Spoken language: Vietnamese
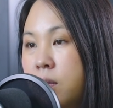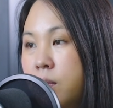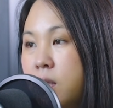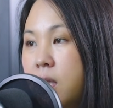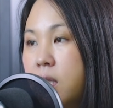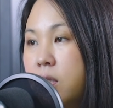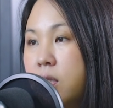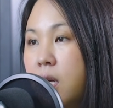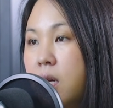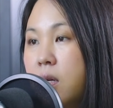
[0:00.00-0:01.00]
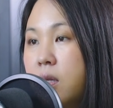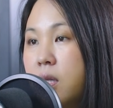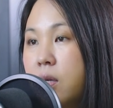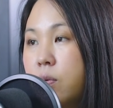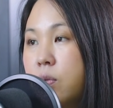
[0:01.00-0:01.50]
mất sao cho ra là cái
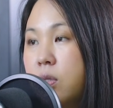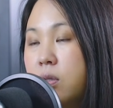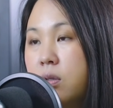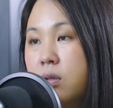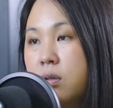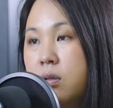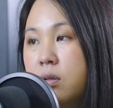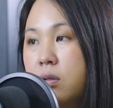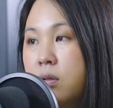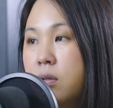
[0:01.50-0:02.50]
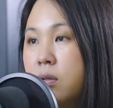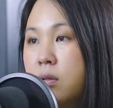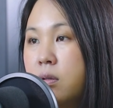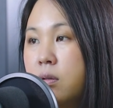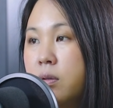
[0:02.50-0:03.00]
tiêu sư
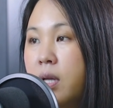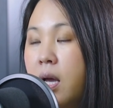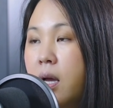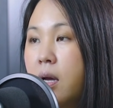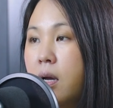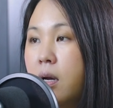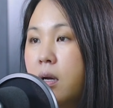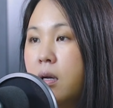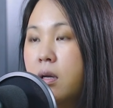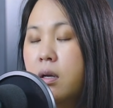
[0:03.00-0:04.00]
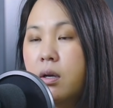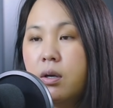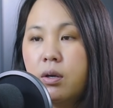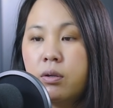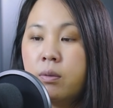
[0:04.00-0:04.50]
cha
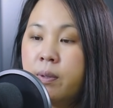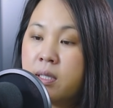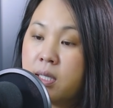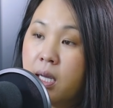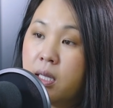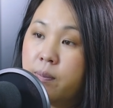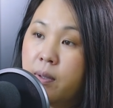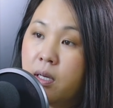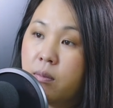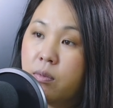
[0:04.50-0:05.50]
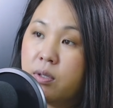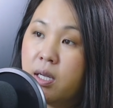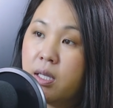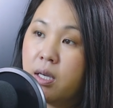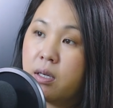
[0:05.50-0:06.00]
yêu phước sai để bán nhẹ muốn
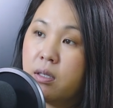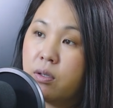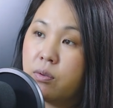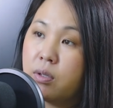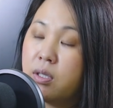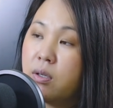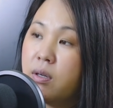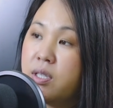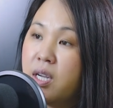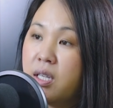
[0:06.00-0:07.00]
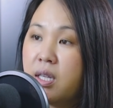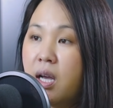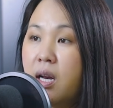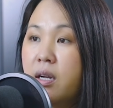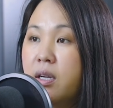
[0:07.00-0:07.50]
thấy chế cứ cũ nó cho lấy sai
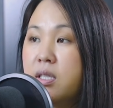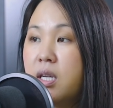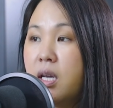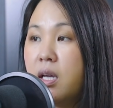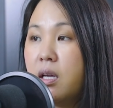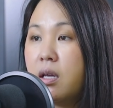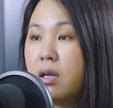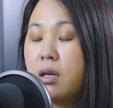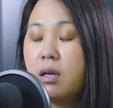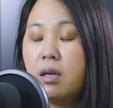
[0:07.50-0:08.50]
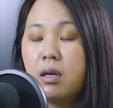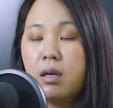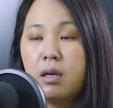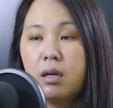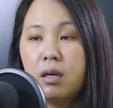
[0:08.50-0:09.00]
ta là anh chế
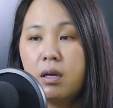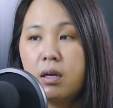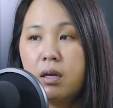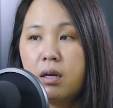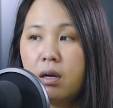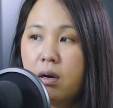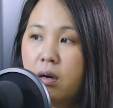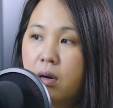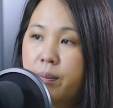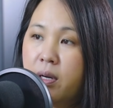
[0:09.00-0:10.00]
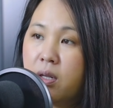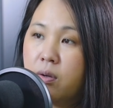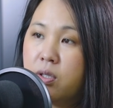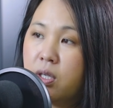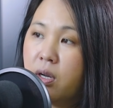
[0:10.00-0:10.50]
nó bán
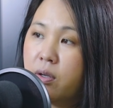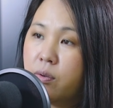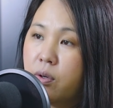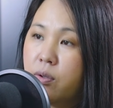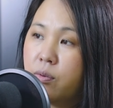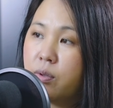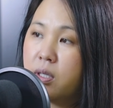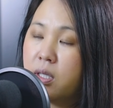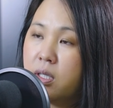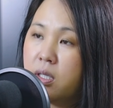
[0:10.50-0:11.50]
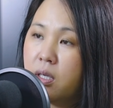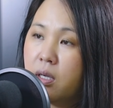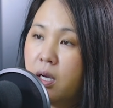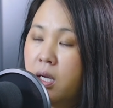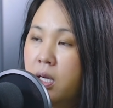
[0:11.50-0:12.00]
nhẹ chỉ là yêu yêu nó tới
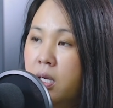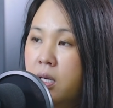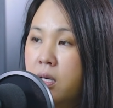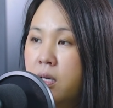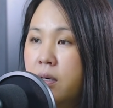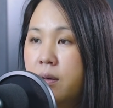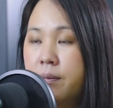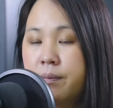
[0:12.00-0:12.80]
à